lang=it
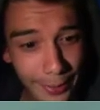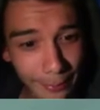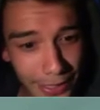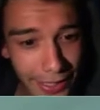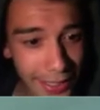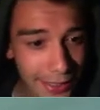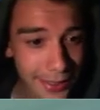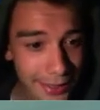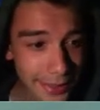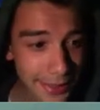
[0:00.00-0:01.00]
dribbling,
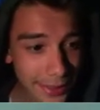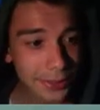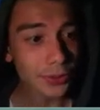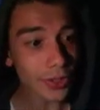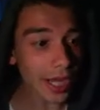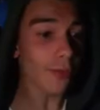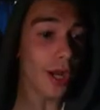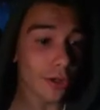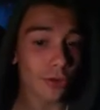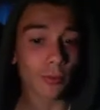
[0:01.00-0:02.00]
non è
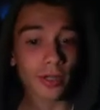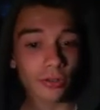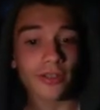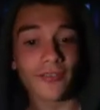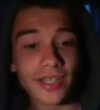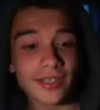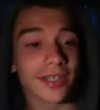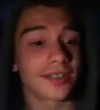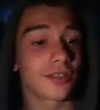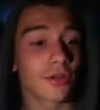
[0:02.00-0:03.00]
quello con meno
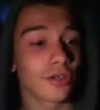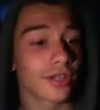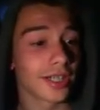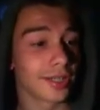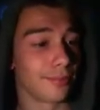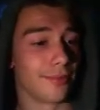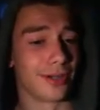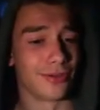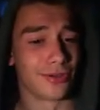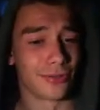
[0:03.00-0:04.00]
difesa, anzi quello che ne ha di più,
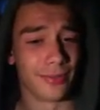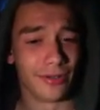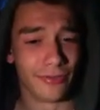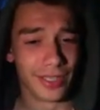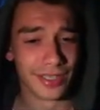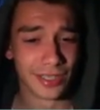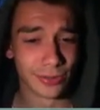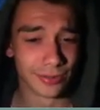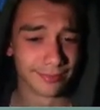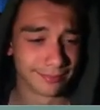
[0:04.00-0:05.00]
ma è quello con meno
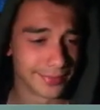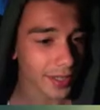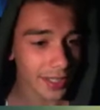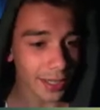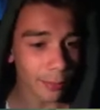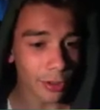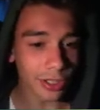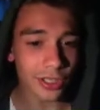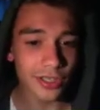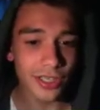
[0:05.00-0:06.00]
fisico. La
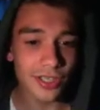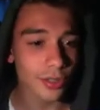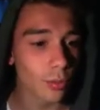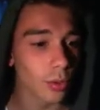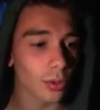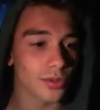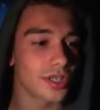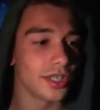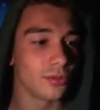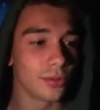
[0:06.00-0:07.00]
porta di
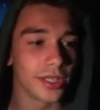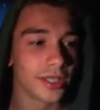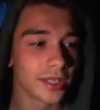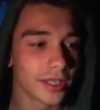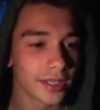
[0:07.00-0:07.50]
sicuro, sì, lui.